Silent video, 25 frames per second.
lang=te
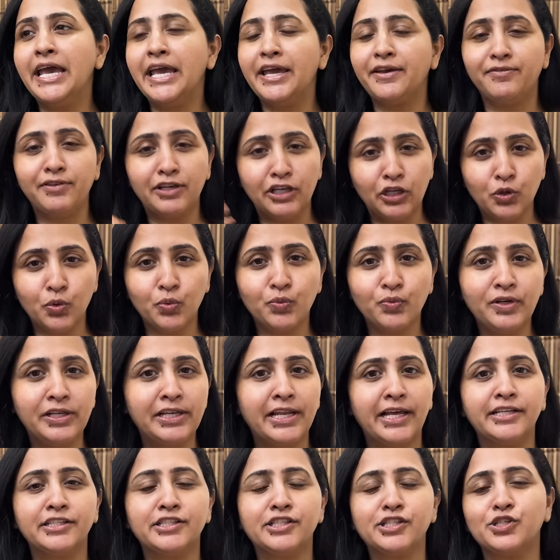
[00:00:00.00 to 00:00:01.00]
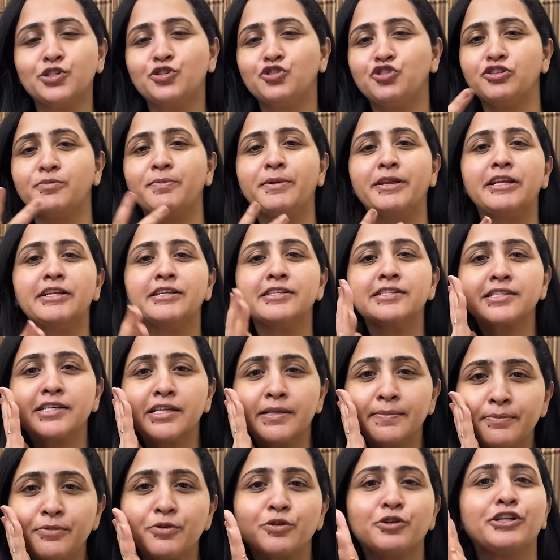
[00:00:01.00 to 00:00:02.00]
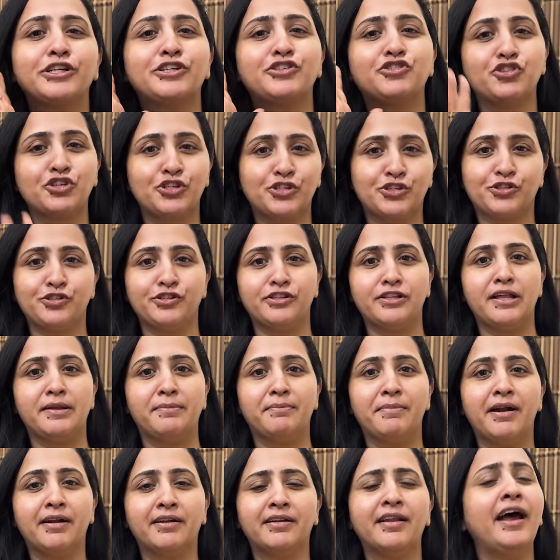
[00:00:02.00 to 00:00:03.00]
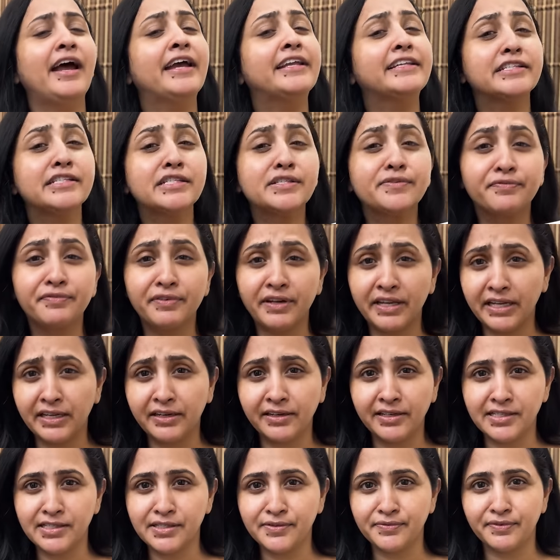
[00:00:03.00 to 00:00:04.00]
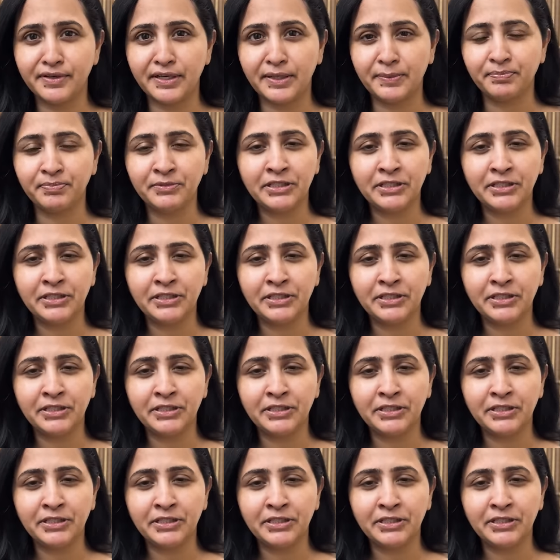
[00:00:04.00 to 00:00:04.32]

హెవీ యూవీ లైట్స్ నుంచి మనల్ని స్కిన్ ప్రొటెక్ట్ చేస్తుంది అనమాట అండ్ ఇట్స్ ఫ్రేగ్రెన్స్ ఫ్రీ